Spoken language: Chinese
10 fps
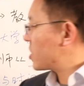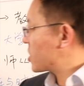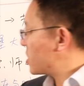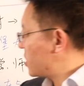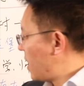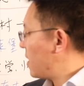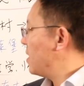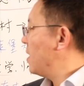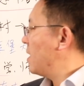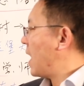个世
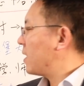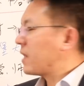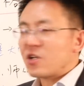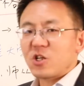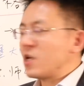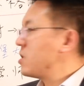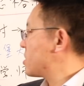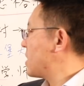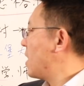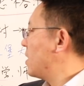界，哎，它是真
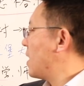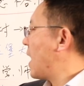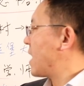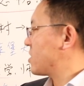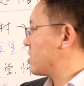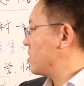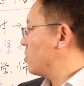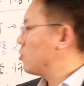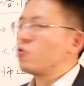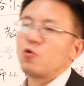实的还是
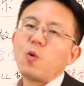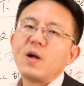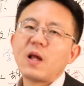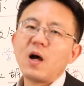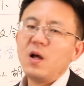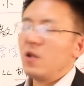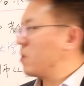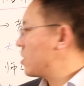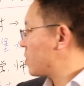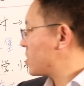虚幻的？
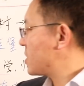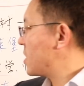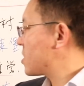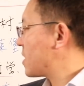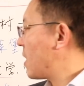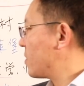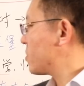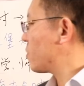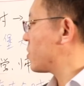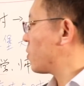有人说，是真实的；有
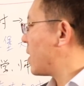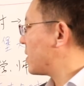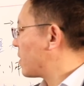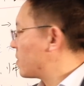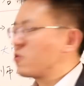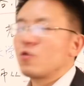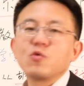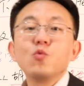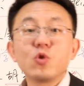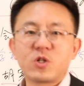人说，虚幻的；有人说
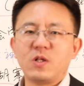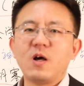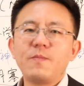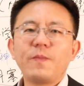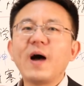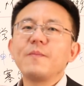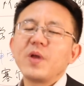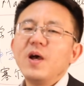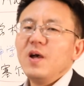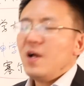是物质的啊。
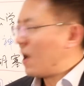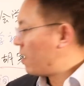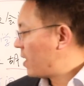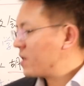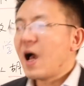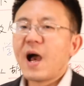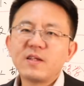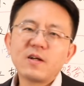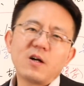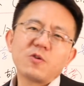然后呢，这个海
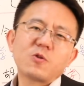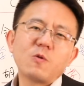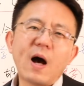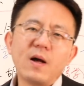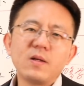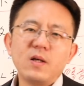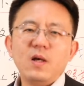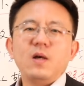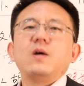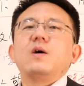德格尔就说啊，
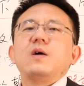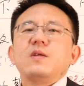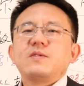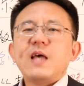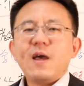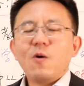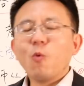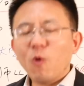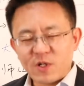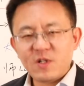在
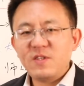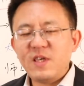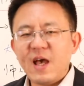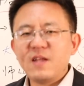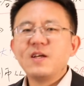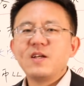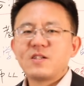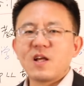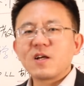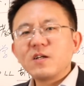我之前，
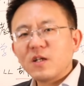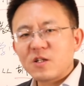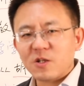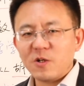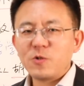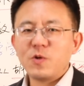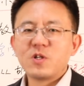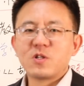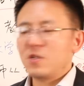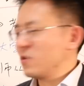整个的哲学
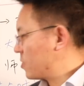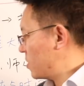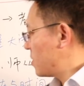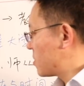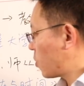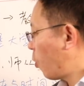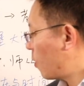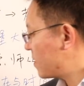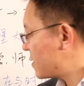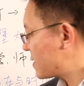史就是
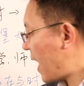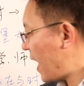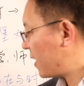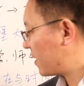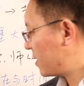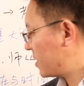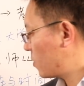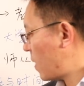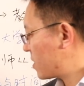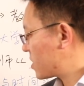存在的
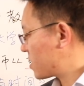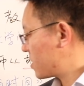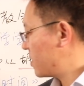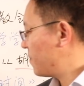遗忘史，